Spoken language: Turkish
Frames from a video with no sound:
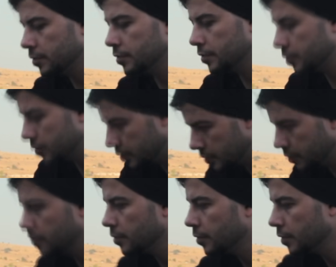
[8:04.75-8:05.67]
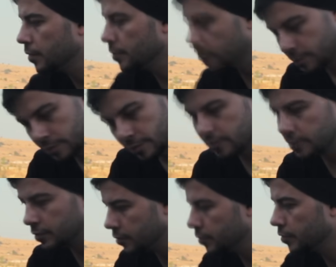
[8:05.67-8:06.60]
adı güzel. Abi Kerem şort
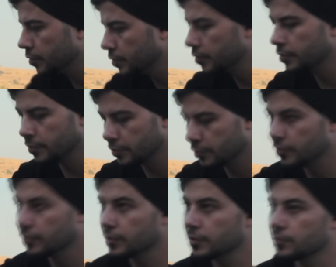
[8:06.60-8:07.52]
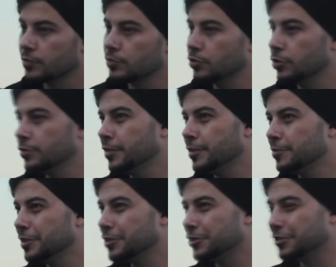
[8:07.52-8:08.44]
giyiyormuş şu an. Şort var
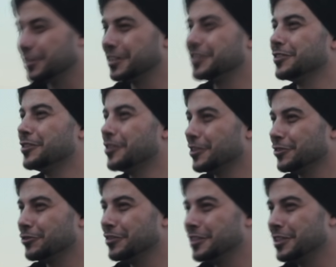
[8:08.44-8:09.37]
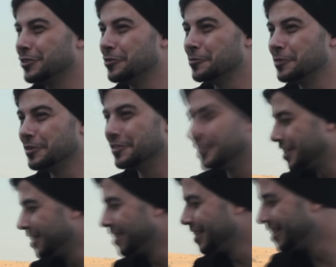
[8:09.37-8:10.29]
mı da şu, şu an? an yok. yok. Şu an eşofmanı var.
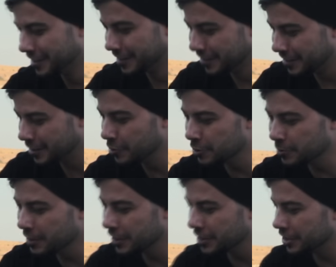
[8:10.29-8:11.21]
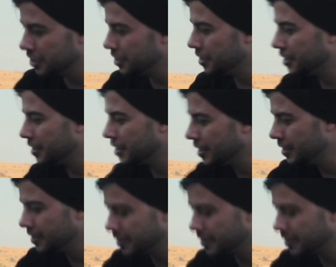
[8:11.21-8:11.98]
Sen o zaman kaç yaşındaydın la?